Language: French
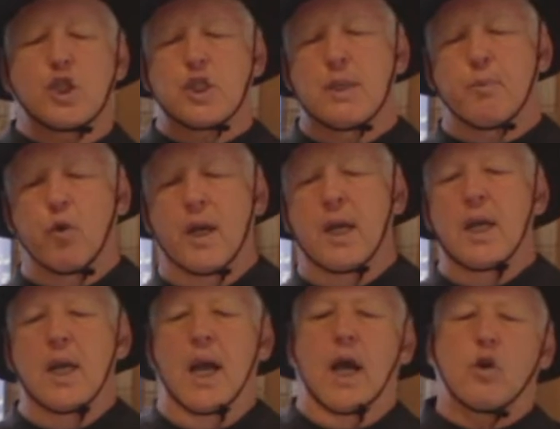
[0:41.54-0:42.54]
J, point,
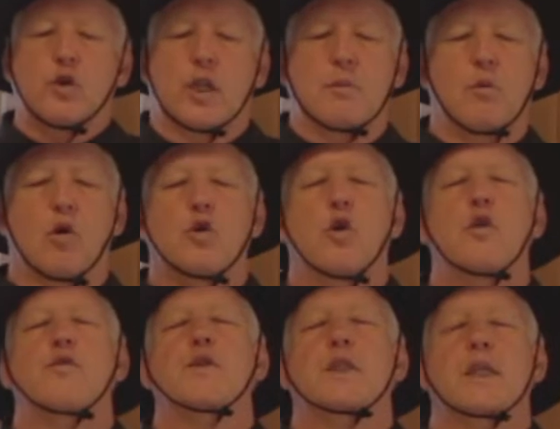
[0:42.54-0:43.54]
à côté de mon
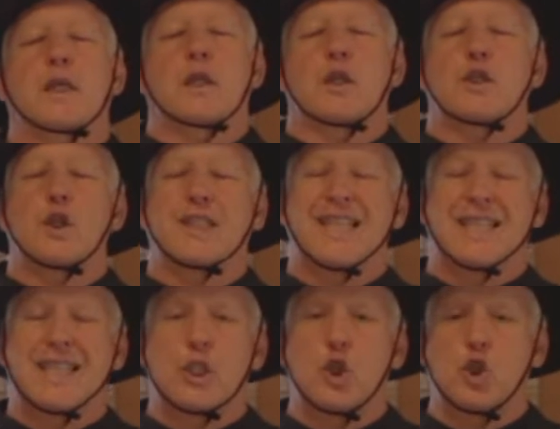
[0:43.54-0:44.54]
nom, veut dire
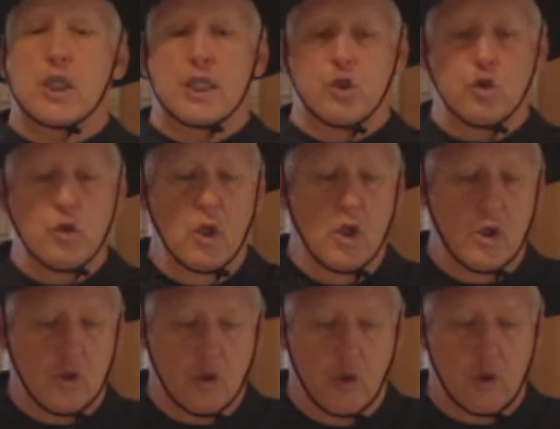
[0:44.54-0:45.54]
Société de Jésus.
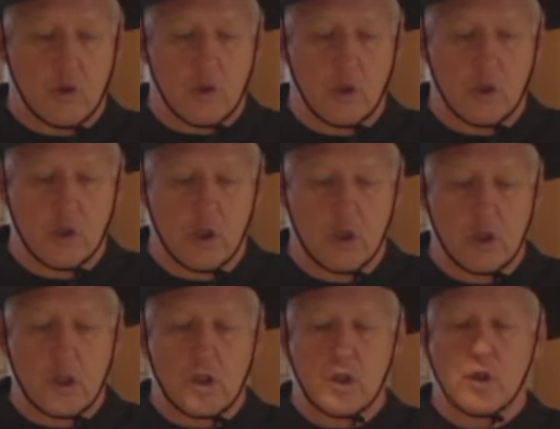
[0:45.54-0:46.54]
Donc, de
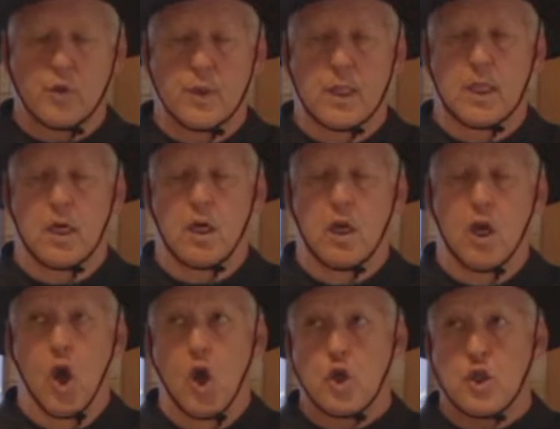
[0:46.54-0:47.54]
là, je suis
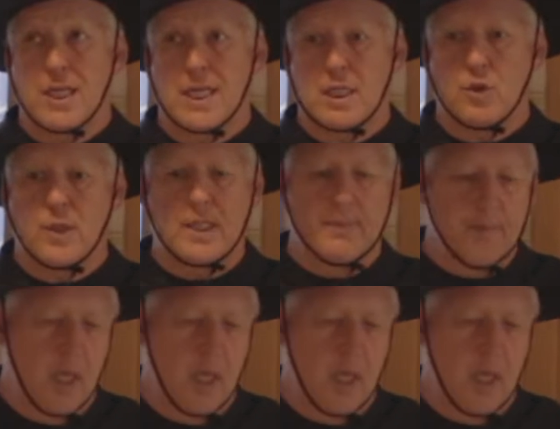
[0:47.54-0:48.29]
un jésuite.